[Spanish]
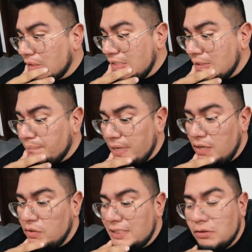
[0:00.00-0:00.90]
Dice,
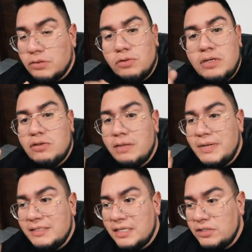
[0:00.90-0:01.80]
pero ya nos autorizó la
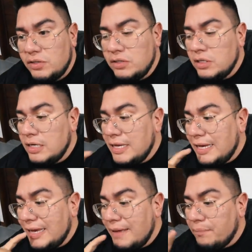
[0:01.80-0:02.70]
administración
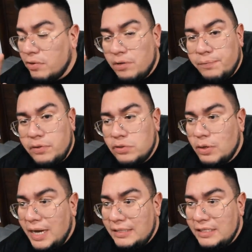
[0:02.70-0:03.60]
que por lo
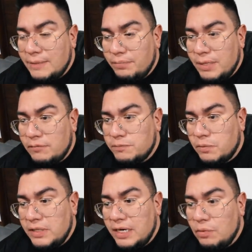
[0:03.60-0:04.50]
pronto a ti te podemos
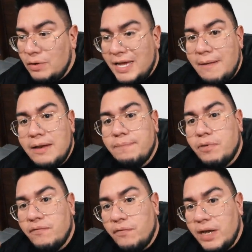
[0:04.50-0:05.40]
poner un cable
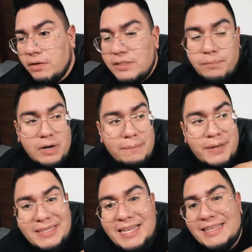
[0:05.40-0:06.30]
por fuera, o sea, por la
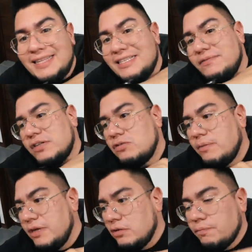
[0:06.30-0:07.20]
parte de atrás del
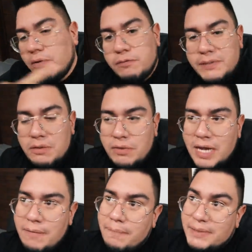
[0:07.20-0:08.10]
fraccionamiento podemos pasar un
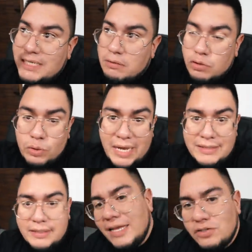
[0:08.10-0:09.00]
cable y pasarlo a tu
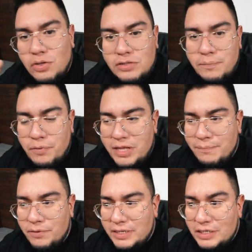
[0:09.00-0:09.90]
casa. Esto no se puede
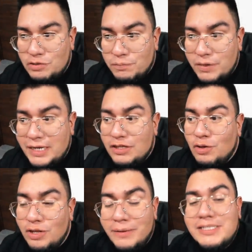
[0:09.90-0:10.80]
porque se supone que
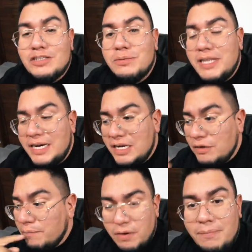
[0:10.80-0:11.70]
todo debe ser
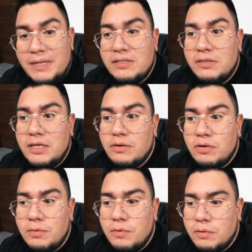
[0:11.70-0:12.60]
subterráneo, administración
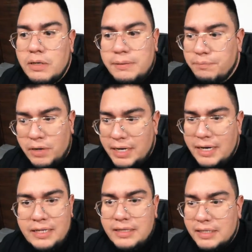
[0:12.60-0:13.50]
dijo como eh, pónganlo
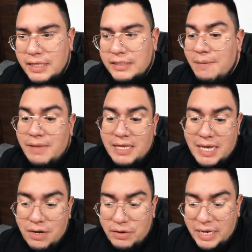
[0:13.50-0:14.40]
en internet y me
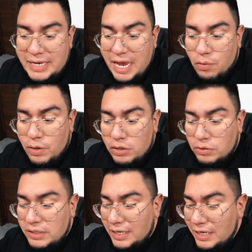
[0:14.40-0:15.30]
dijeron que ya
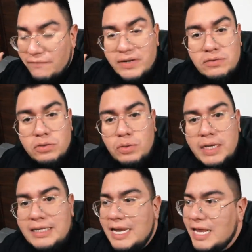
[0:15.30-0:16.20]
cuando tenga la
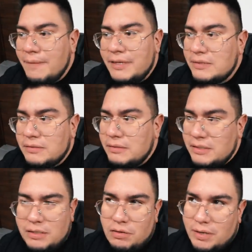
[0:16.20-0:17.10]
infraestructura ya nada más,
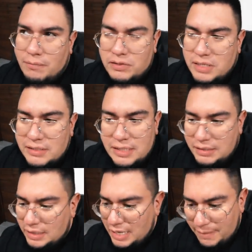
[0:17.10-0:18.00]
dice, lo que vamos a hacer
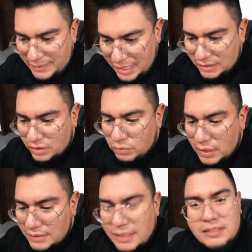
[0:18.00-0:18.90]
es cablearte a tu
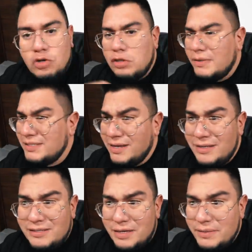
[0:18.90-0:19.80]
casa, Y se no te va a sacar
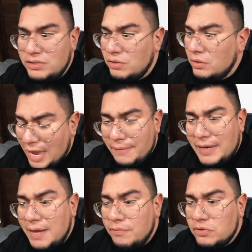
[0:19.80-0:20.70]
en servicio,
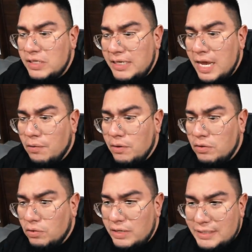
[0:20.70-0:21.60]
cableamos y ya
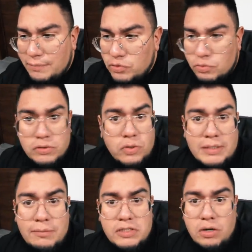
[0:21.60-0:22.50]
cuando conectemos uno,
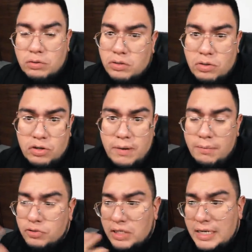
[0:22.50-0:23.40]
conectamos el otro y nos lo
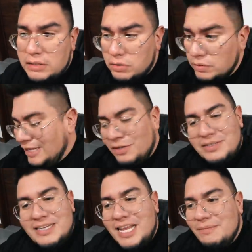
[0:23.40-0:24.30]
llevamos y listo.
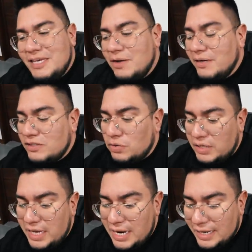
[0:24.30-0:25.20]
Entonces nada, me dijeron que
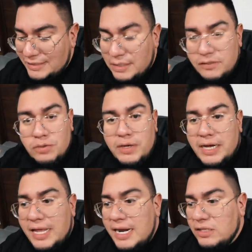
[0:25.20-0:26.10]
escogiera qué servicio voy
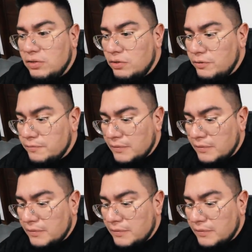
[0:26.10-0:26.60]
a querer y todo,